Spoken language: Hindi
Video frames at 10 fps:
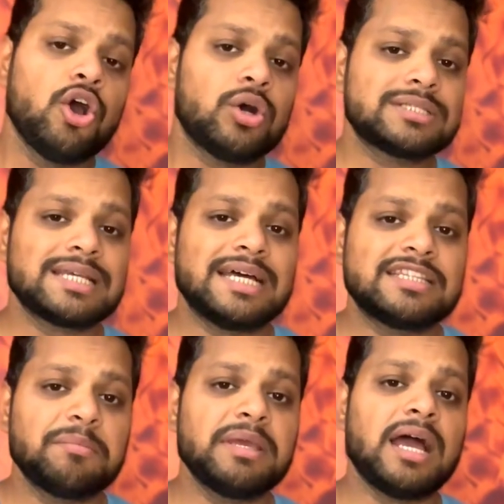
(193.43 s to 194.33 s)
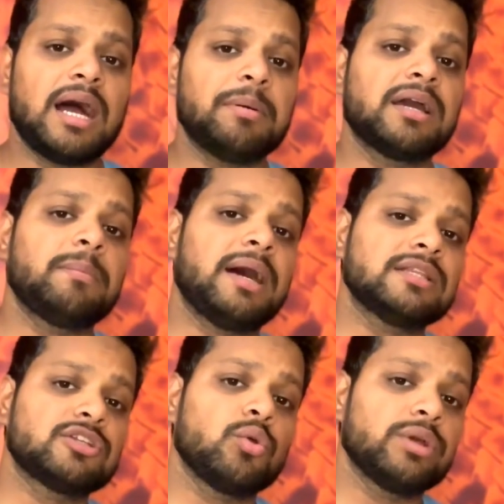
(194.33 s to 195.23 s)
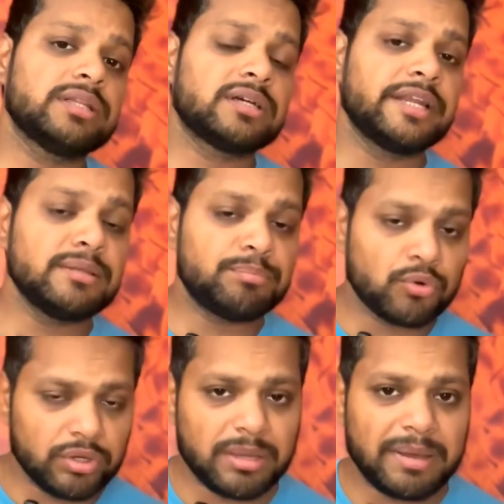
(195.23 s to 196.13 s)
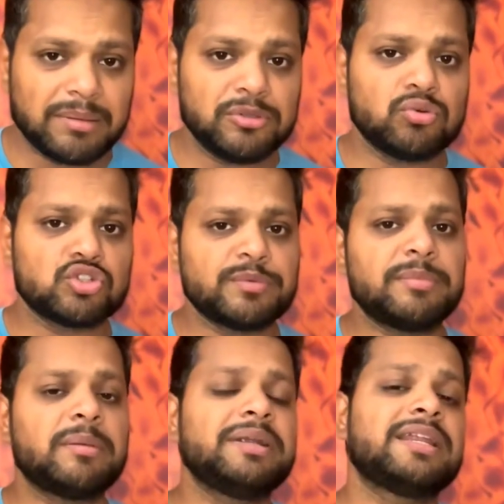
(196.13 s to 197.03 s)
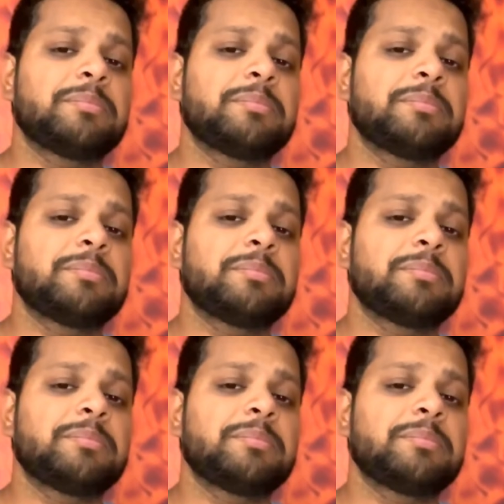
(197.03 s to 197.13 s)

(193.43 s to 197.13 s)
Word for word: और साथ ही में आप अगर बात करोगे थर्टीन प्रो के बारे में तो उसमें भी हमें